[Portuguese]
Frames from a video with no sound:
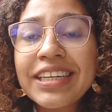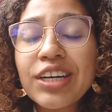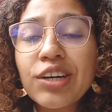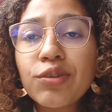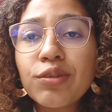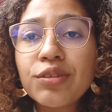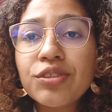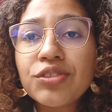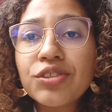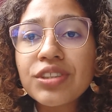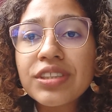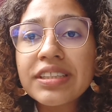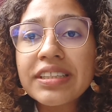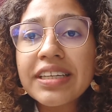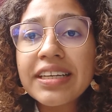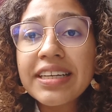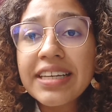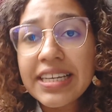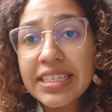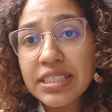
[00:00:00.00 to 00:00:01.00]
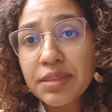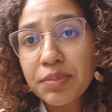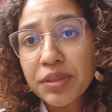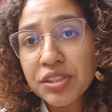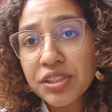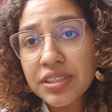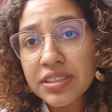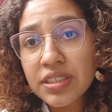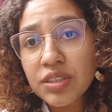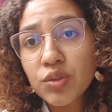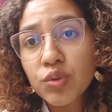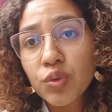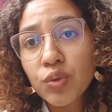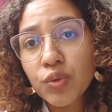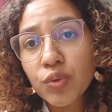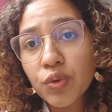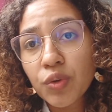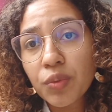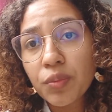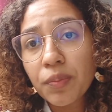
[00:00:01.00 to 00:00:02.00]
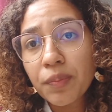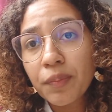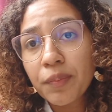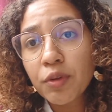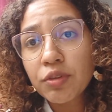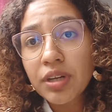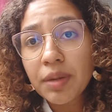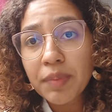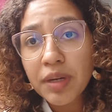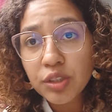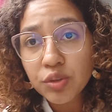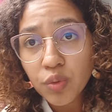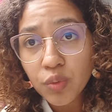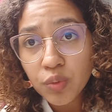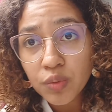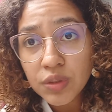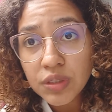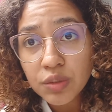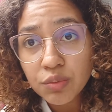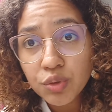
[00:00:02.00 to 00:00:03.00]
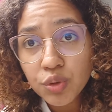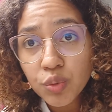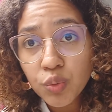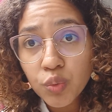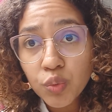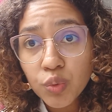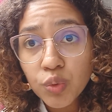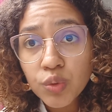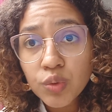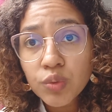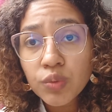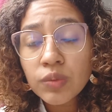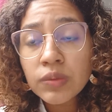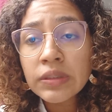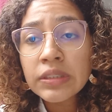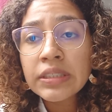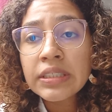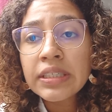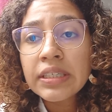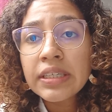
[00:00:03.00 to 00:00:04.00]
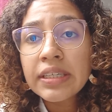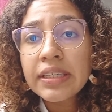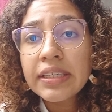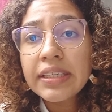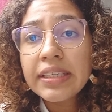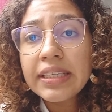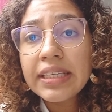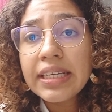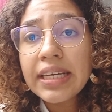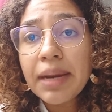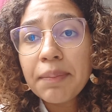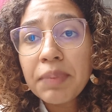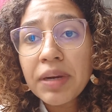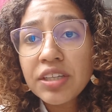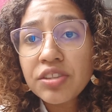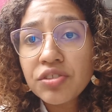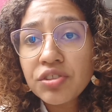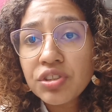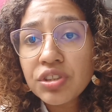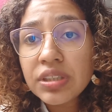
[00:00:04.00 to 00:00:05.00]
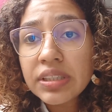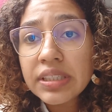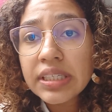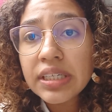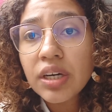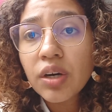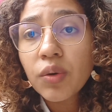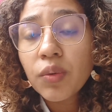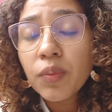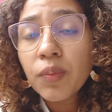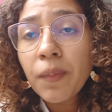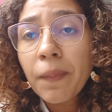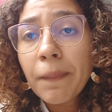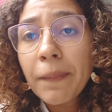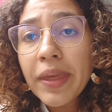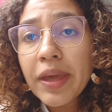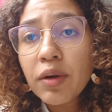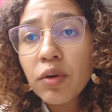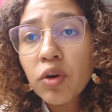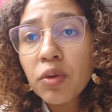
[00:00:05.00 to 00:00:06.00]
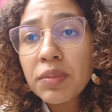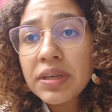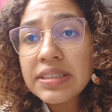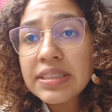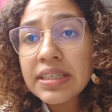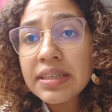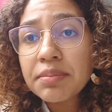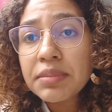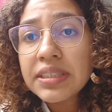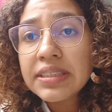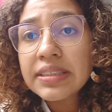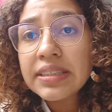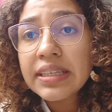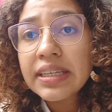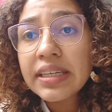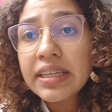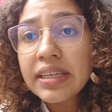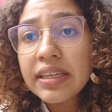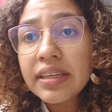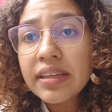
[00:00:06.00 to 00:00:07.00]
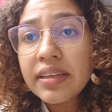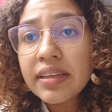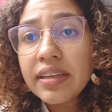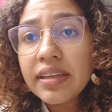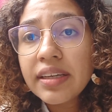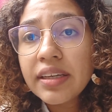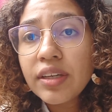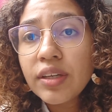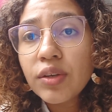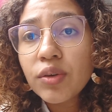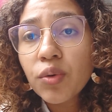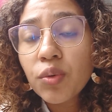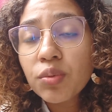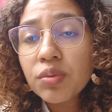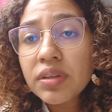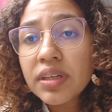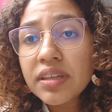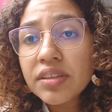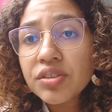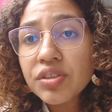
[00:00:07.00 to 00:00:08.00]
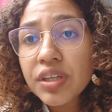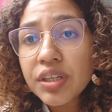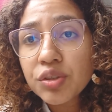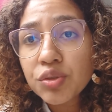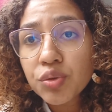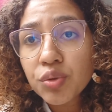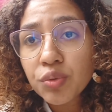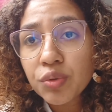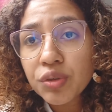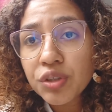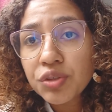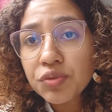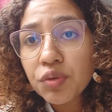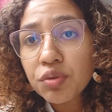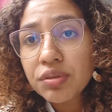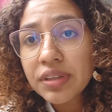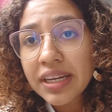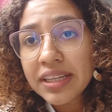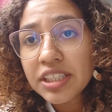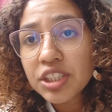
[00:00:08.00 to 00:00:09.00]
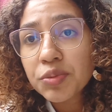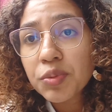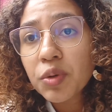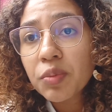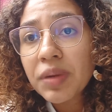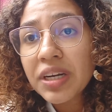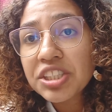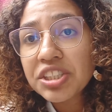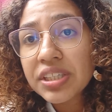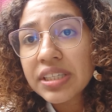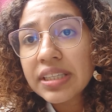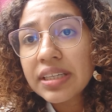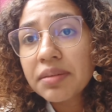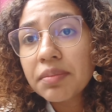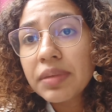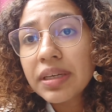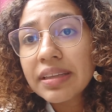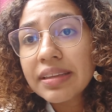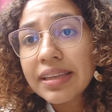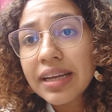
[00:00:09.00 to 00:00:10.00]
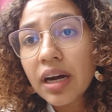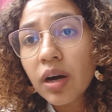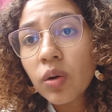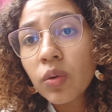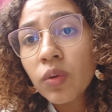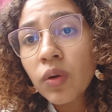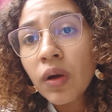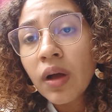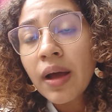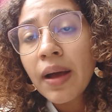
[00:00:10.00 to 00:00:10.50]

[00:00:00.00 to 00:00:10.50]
onde essa pesquisa se tornou meu trabalho de conclusão de curso. E a partir de então, é, eu comecei a me inserir em outras questões voltadas para uma agenda ambiental